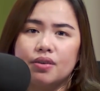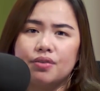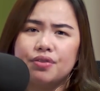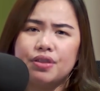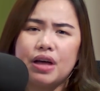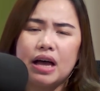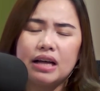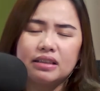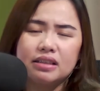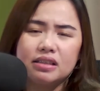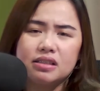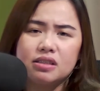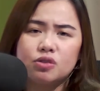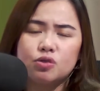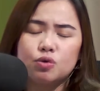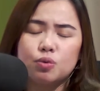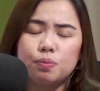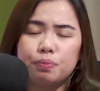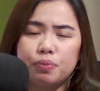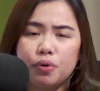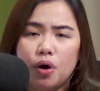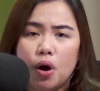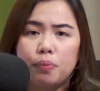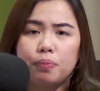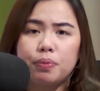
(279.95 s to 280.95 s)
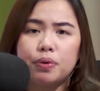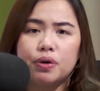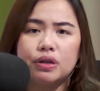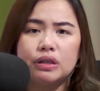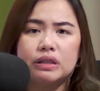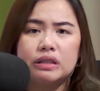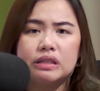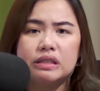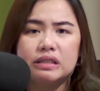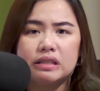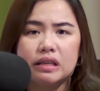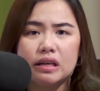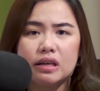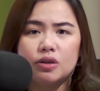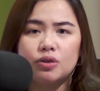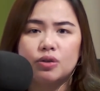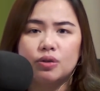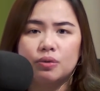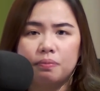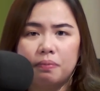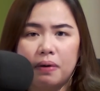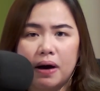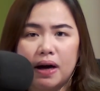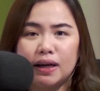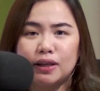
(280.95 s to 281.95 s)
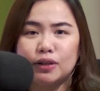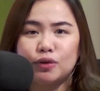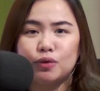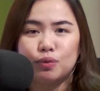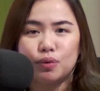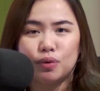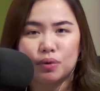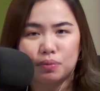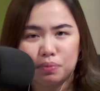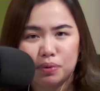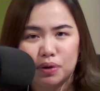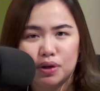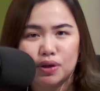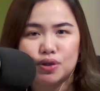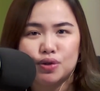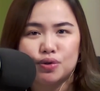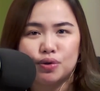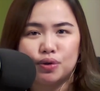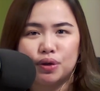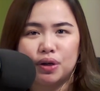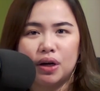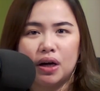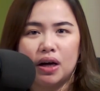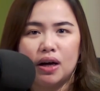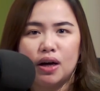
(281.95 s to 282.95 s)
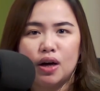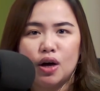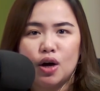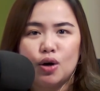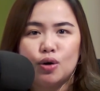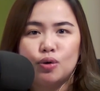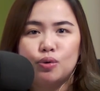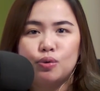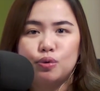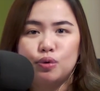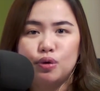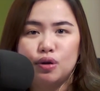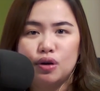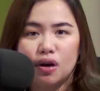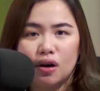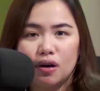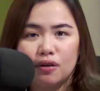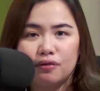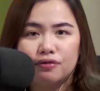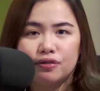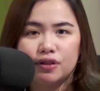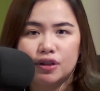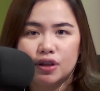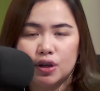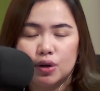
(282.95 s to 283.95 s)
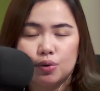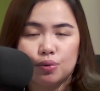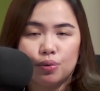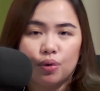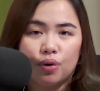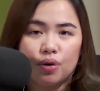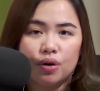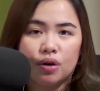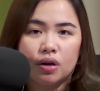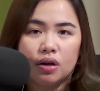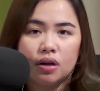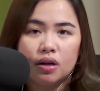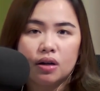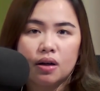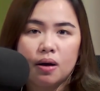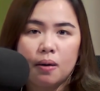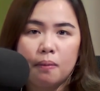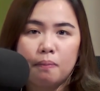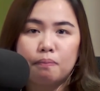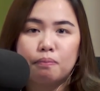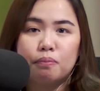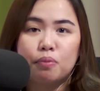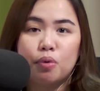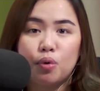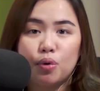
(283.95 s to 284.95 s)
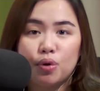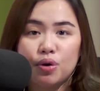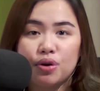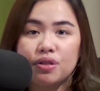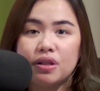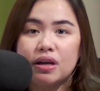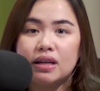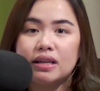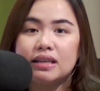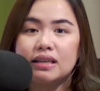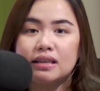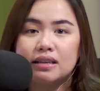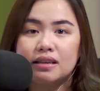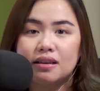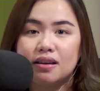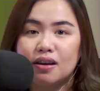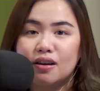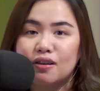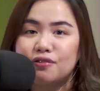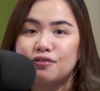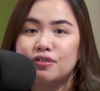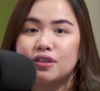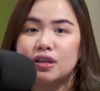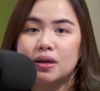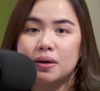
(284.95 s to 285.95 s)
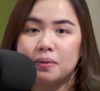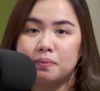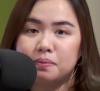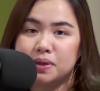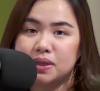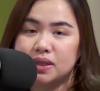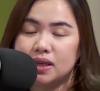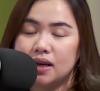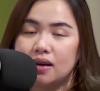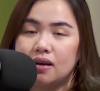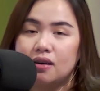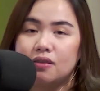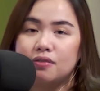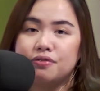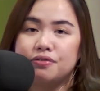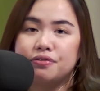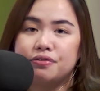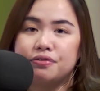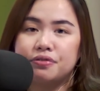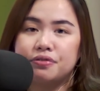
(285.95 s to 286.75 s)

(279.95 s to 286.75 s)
That is to properly say goodbye to a person who loved you more than he loved himself.